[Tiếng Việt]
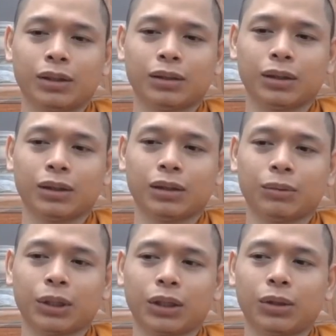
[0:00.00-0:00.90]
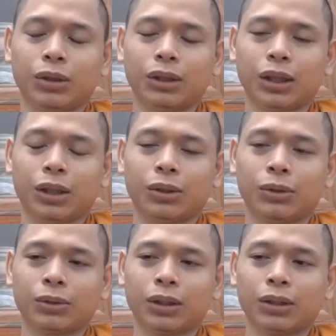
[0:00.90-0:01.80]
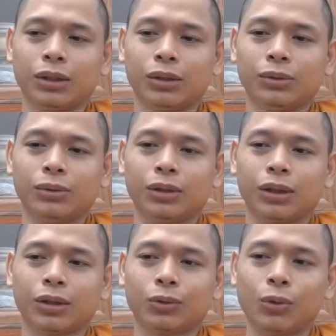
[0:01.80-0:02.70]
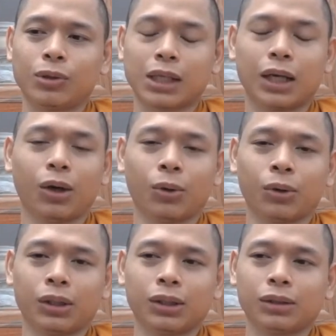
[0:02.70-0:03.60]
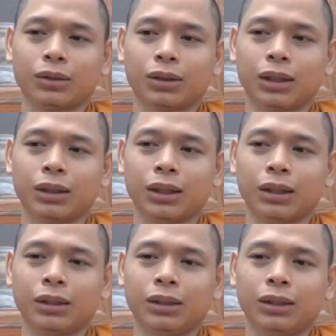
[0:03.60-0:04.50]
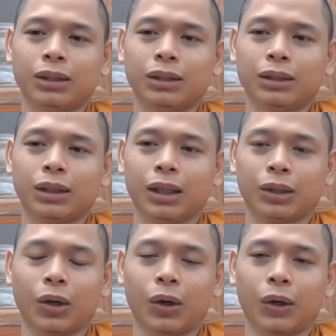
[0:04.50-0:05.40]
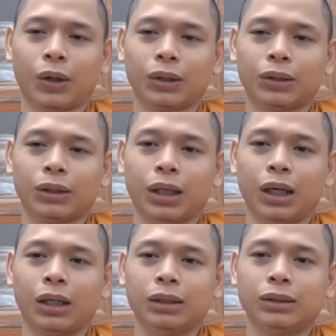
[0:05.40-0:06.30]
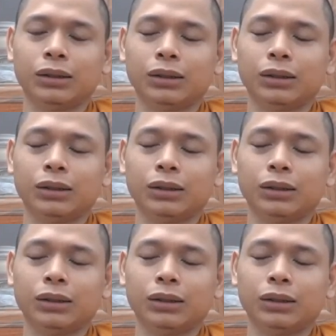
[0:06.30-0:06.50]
à, mà nói theo cái kiểu của xã hội đó đó là gì là còn ở